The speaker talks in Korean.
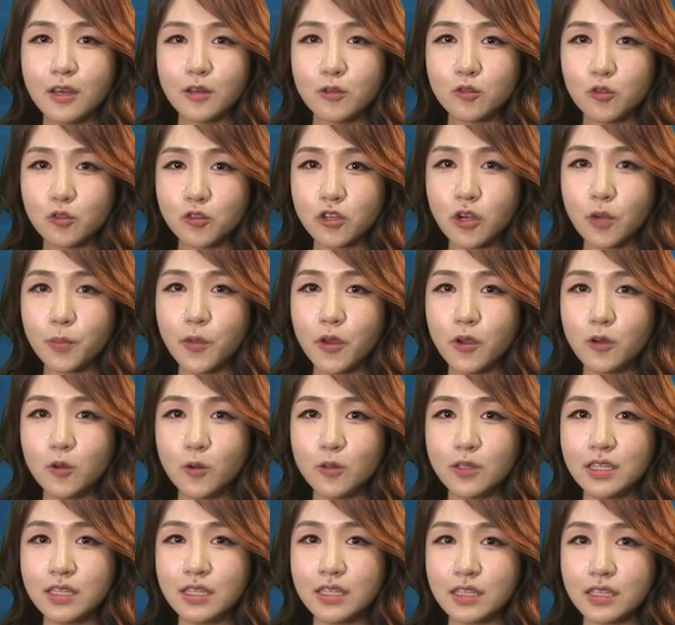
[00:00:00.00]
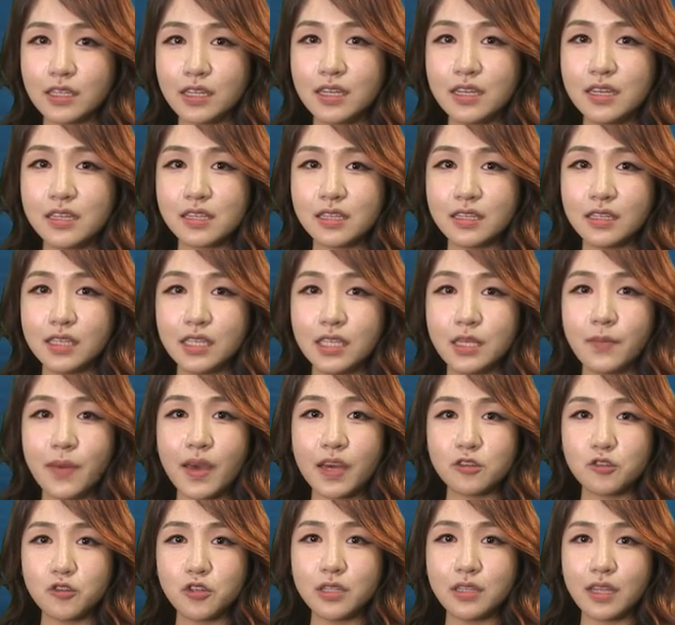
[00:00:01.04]
국적별로는 그리스
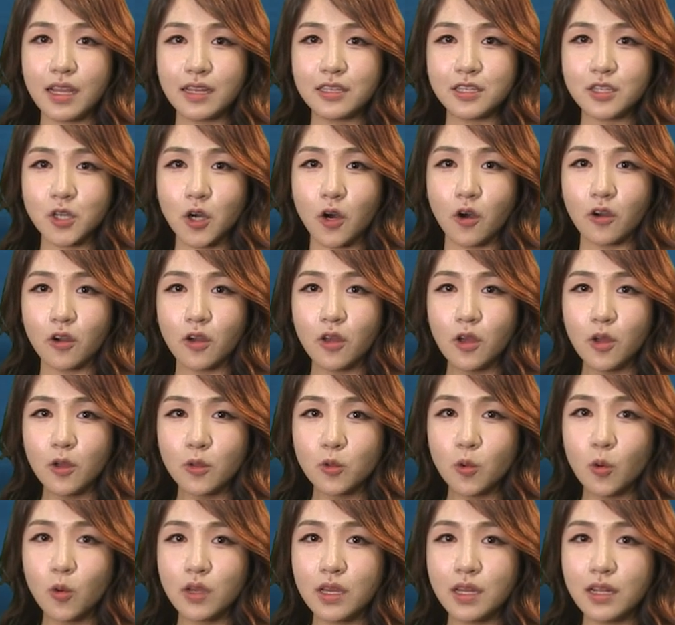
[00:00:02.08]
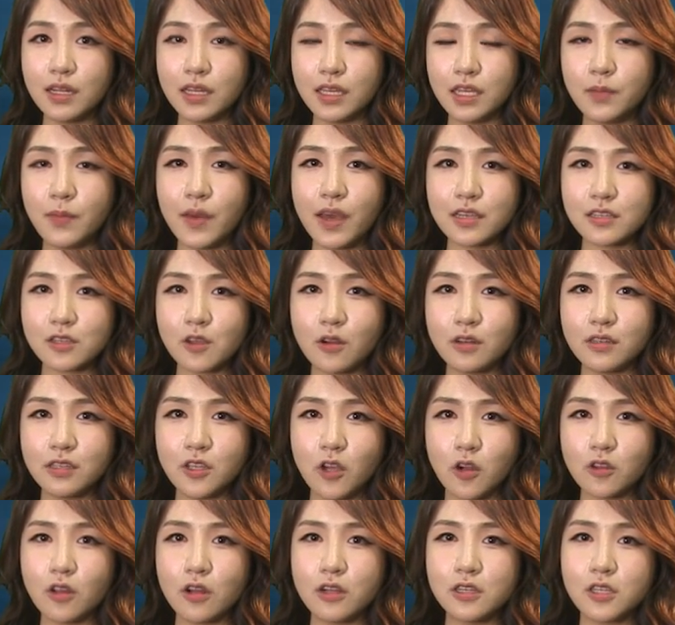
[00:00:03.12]
이백오십사 척, 독일
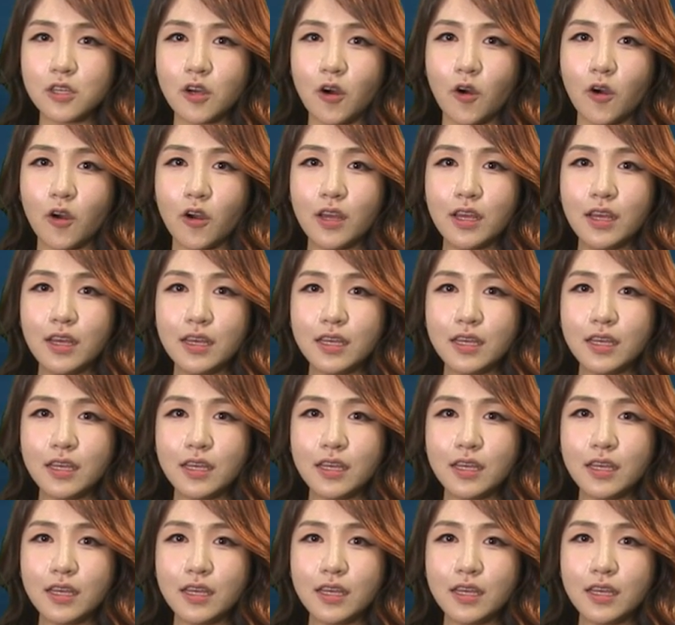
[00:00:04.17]
이백삼십팔 척,